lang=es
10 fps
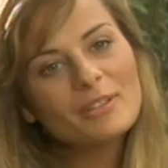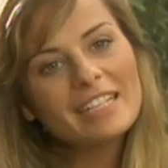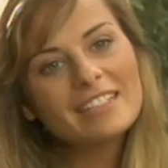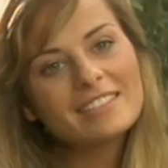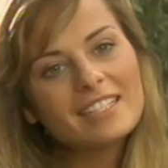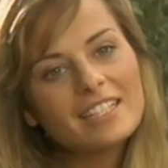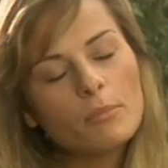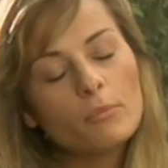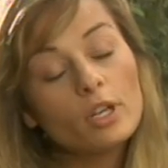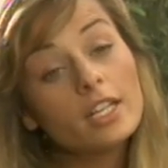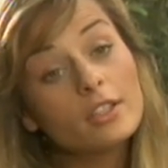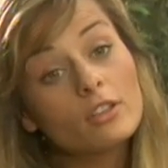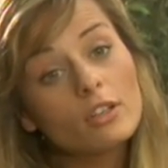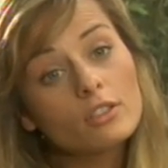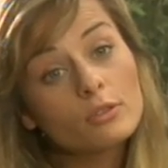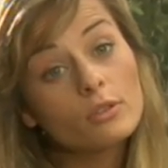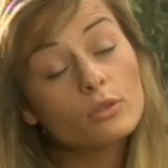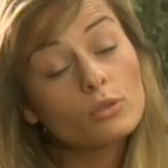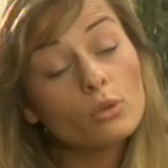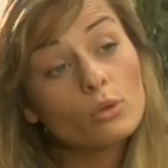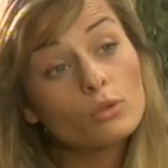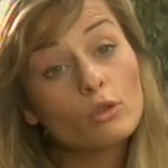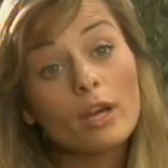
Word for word: voy a decir que es muy lindo sus